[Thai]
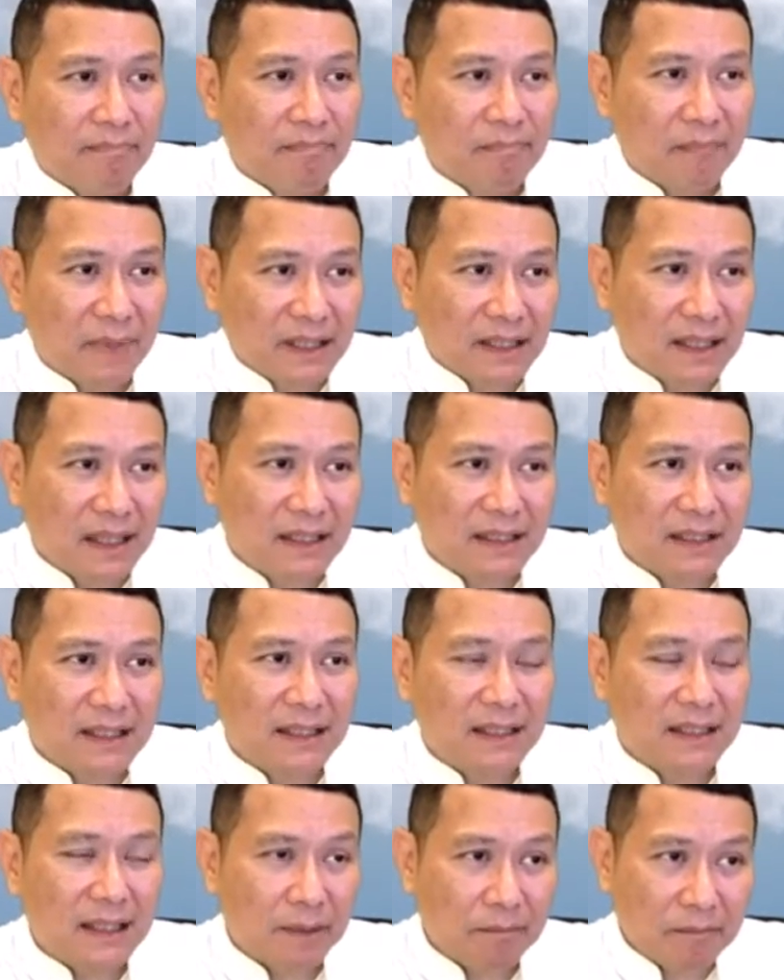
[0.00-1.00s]
มันเกิด
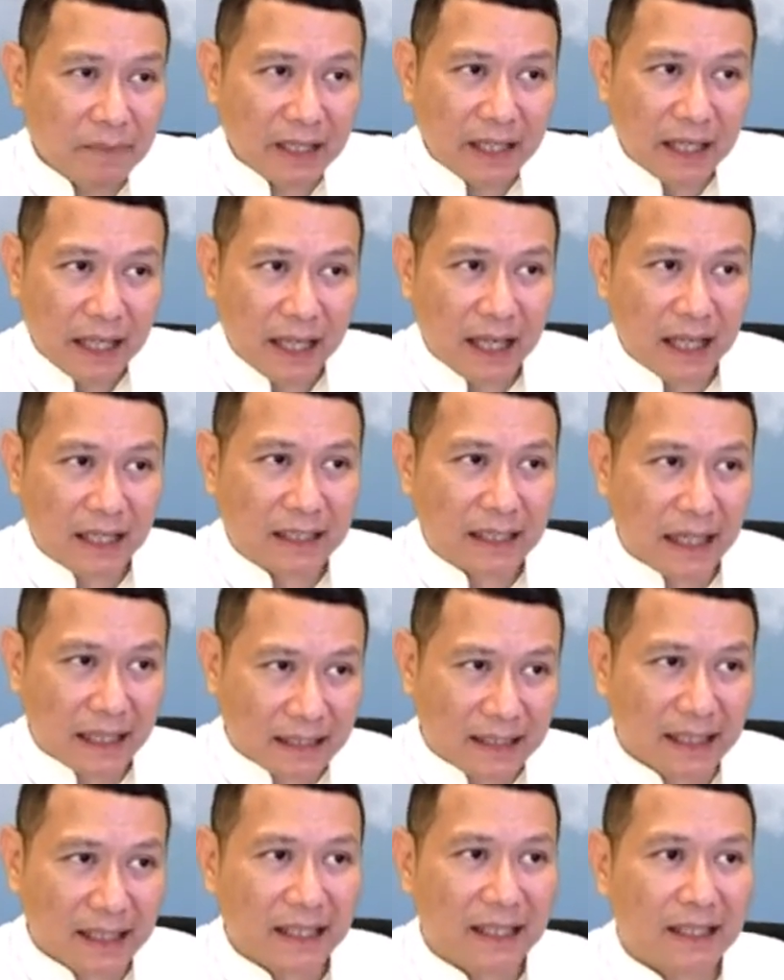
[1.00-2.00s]
ขึ้นเนี่ยมีเหตุอย่าง
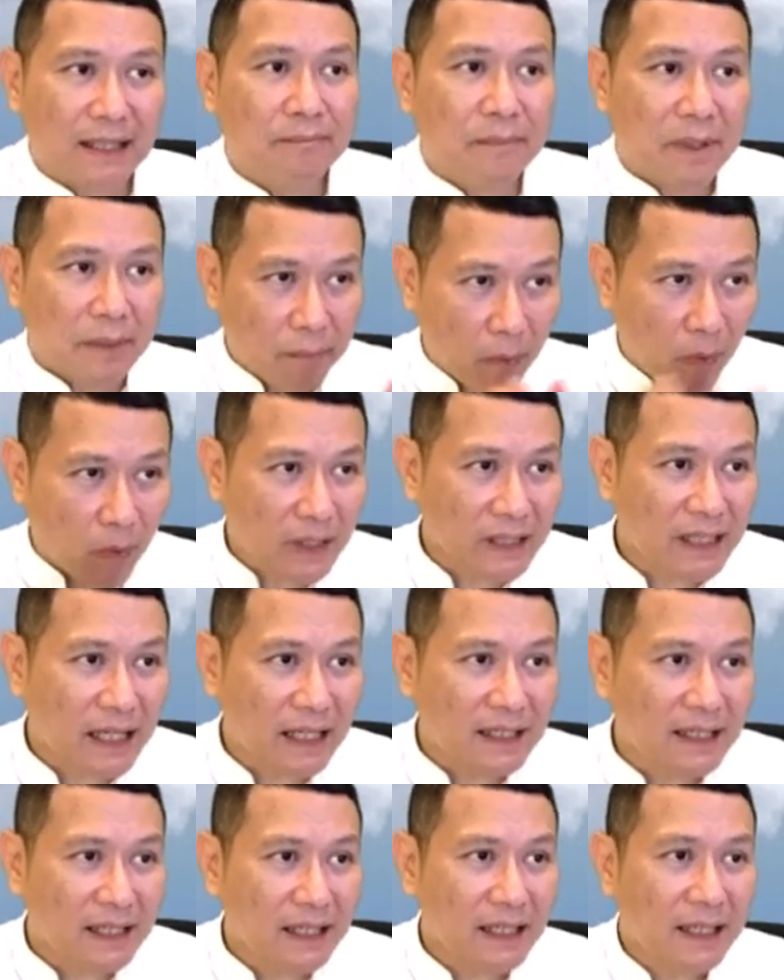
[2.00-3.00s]
นี้มีผลอ
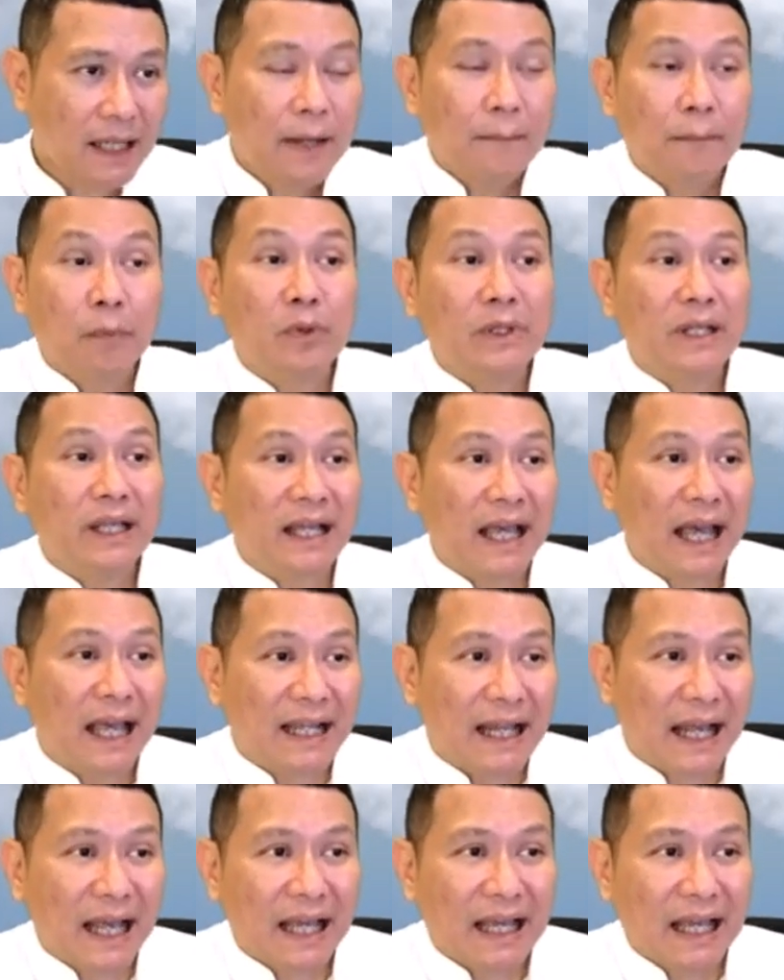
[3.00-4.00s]
ย่างนี้พูดง่าย
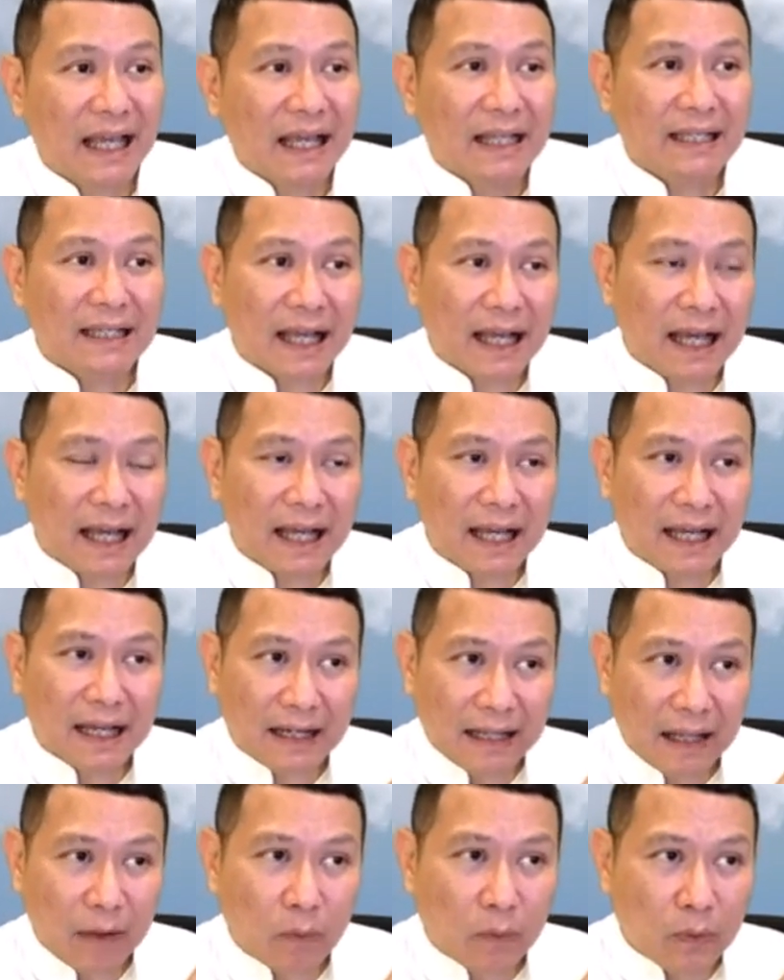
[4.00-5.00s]
ๆ นะถ้า
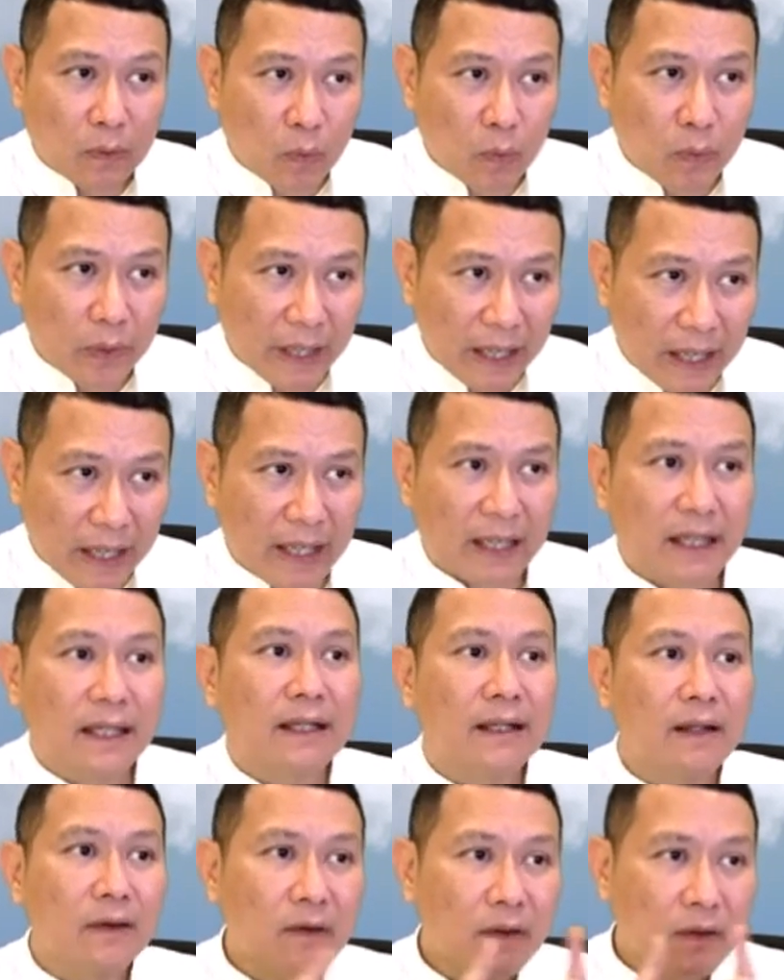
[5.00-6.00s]
เรารู้เหตุ
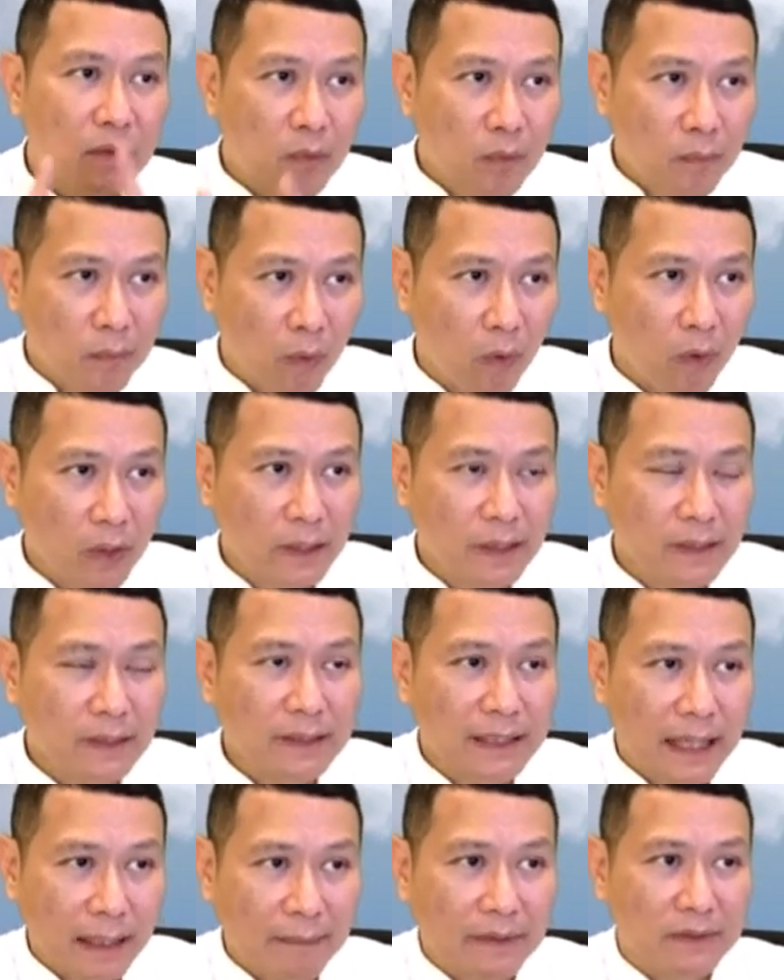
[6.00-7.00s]
แล้วก็รู้ผล
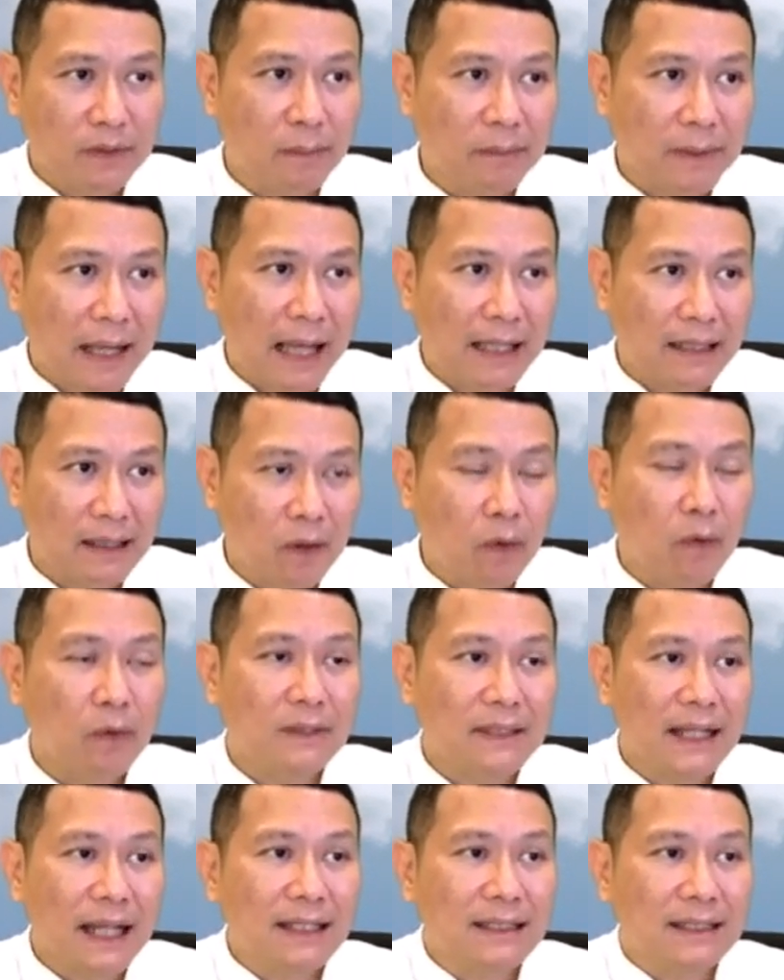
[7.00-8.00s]
จากประสบการณ์ตรง
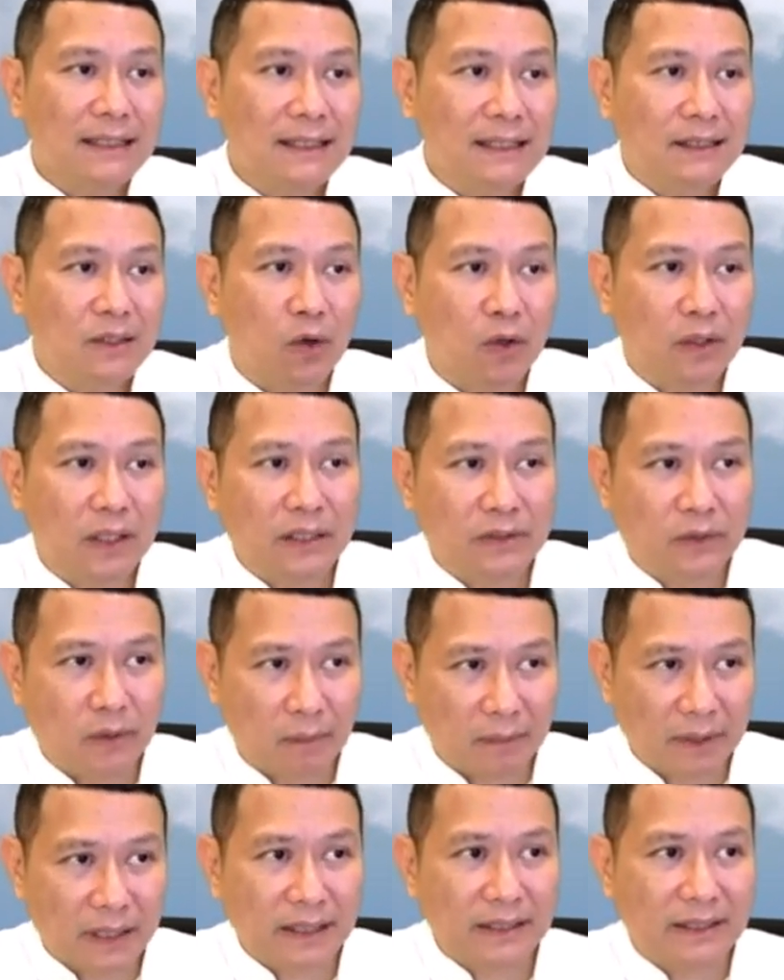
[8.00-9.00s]
นั่นคือโยนิโส
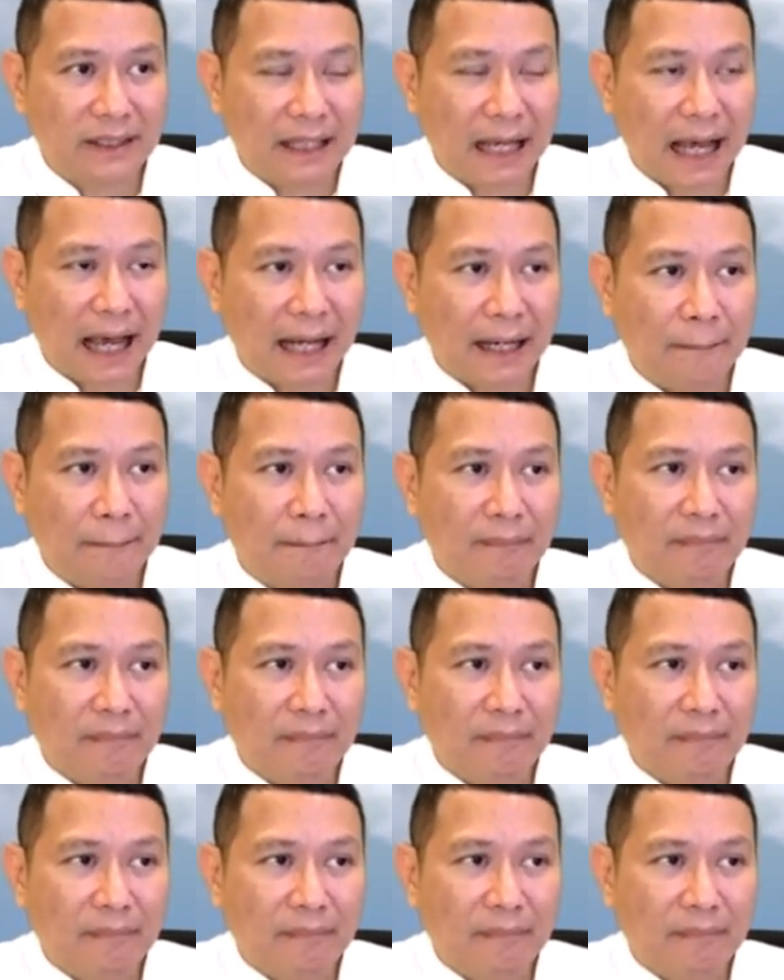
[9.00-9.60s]
มนสิการ